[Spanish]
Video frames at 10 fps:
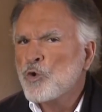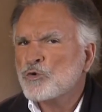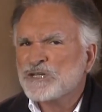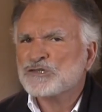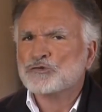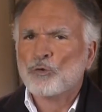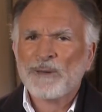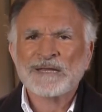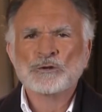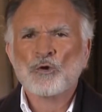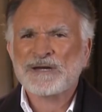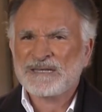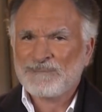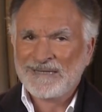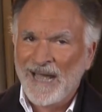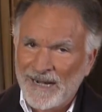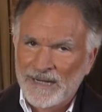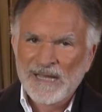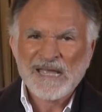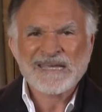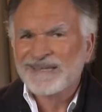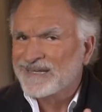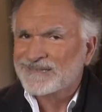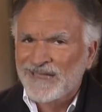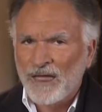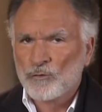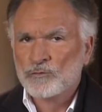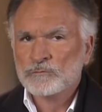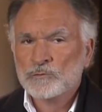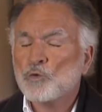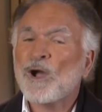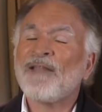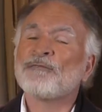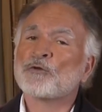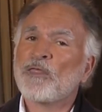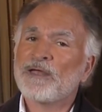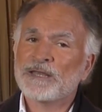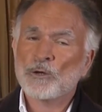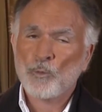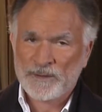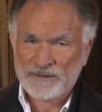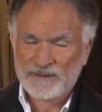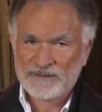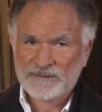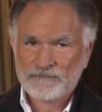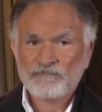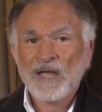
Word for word: un instrumento criminal y del Estado un antro de delincuentes.